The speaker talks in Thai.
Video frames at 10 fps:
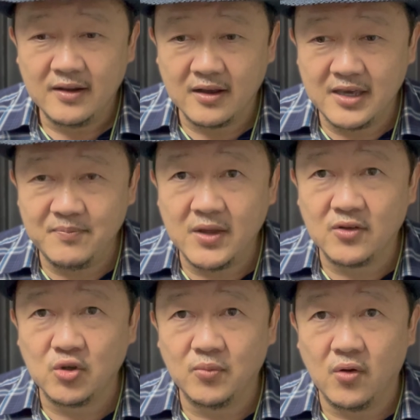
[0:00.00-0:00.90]
ครับคลิปนี้ก็
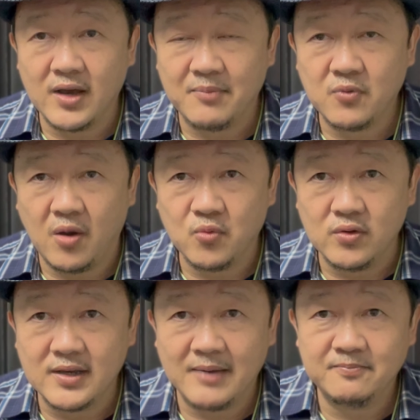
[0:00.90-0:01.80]
จบลงครับ ขอบคุ
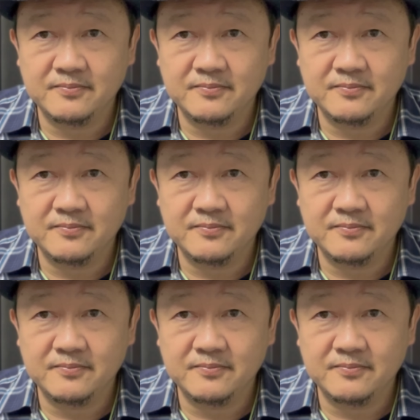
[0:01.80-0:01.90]
ณครับ